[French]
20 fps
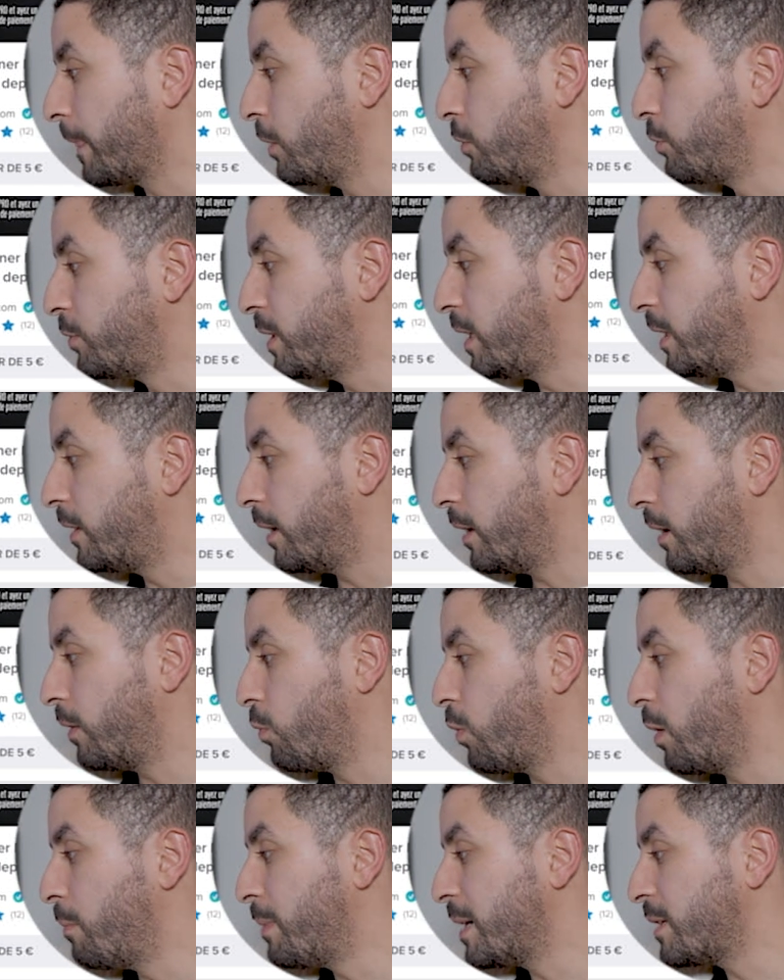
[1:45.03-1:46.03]
le guide
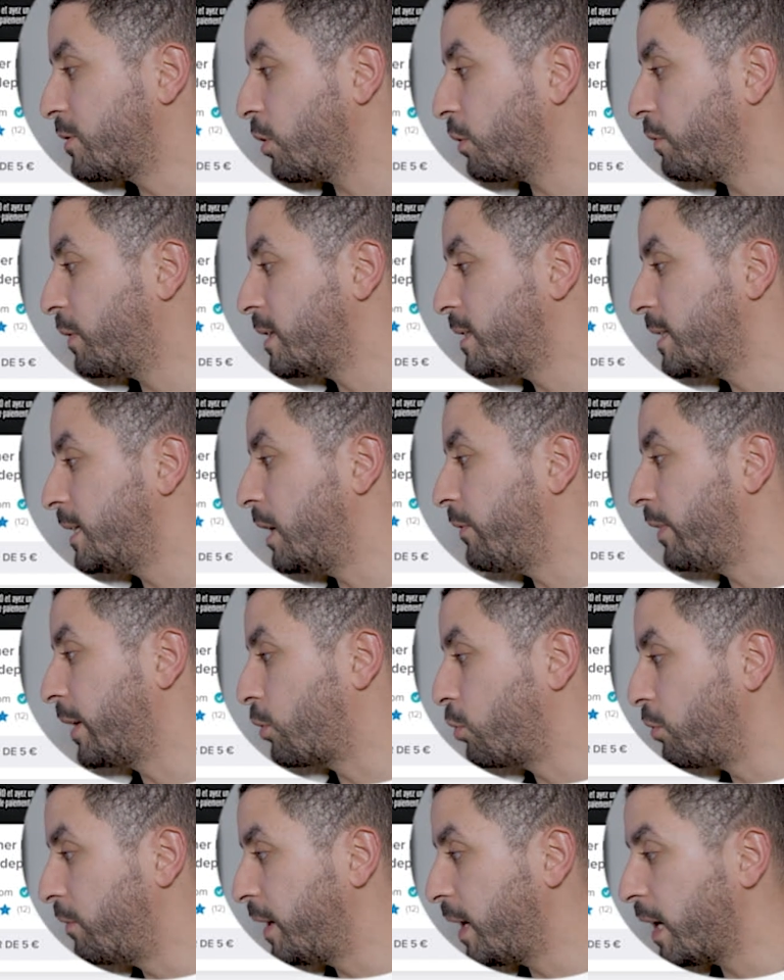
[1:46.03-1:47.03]
Webmaster Facile
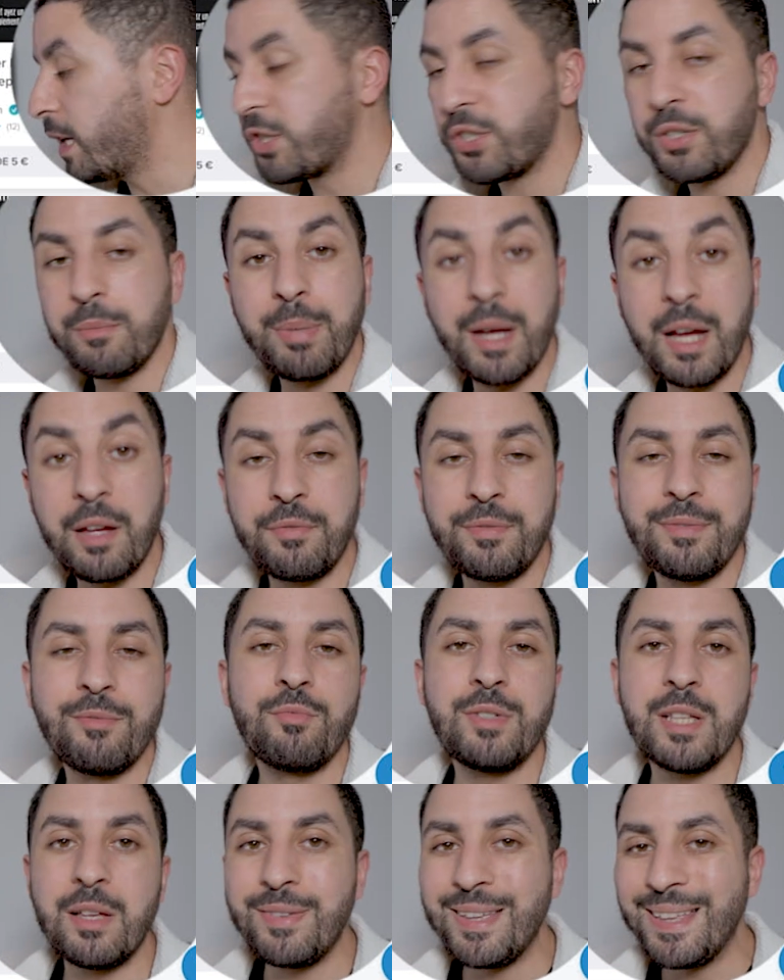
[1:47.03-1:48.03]
avec OVH. Bref,
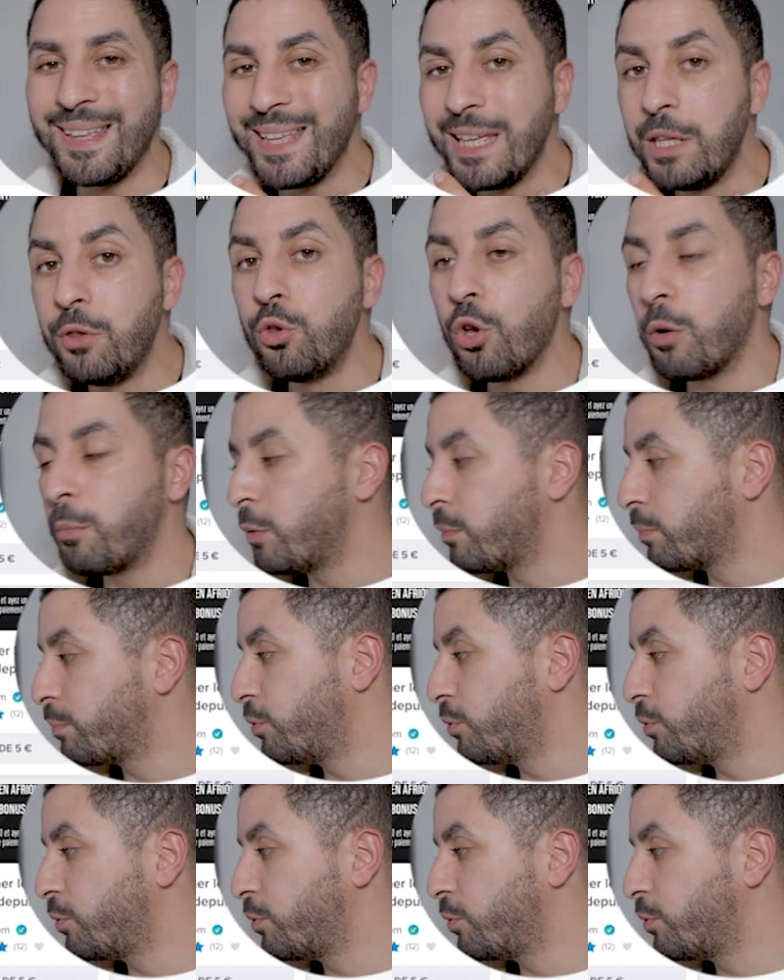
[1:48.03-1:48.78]
vous avez énormément